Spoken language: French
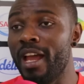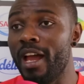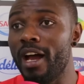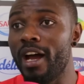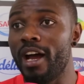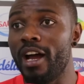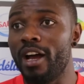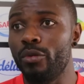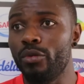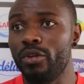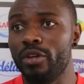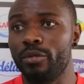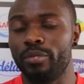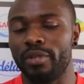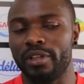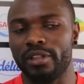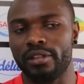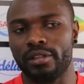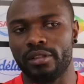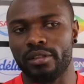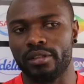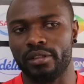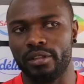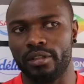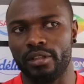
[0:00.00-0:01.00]
Ah oui,
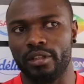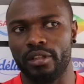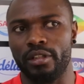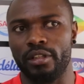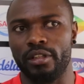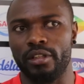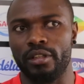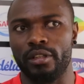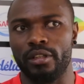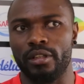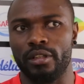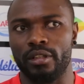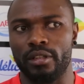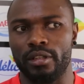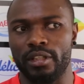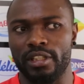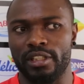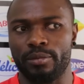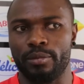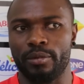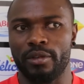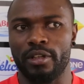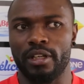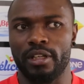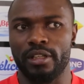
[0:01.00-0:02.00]
parce que
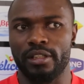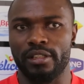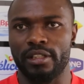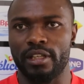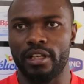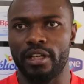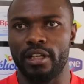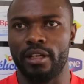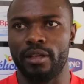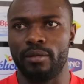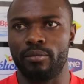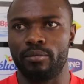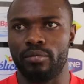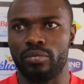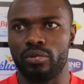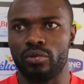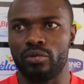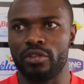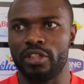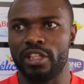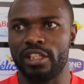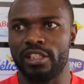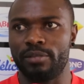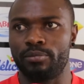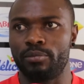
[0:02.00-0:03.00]
l'Espérance a un
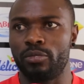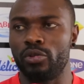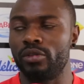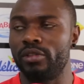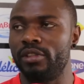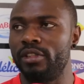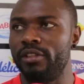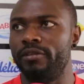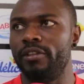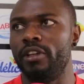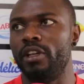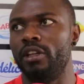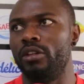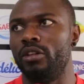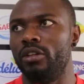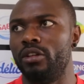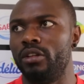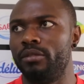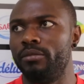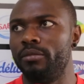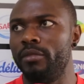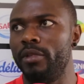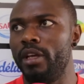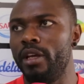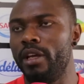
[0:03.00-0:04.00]
projet sportif
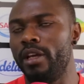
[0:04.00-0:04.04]
énorme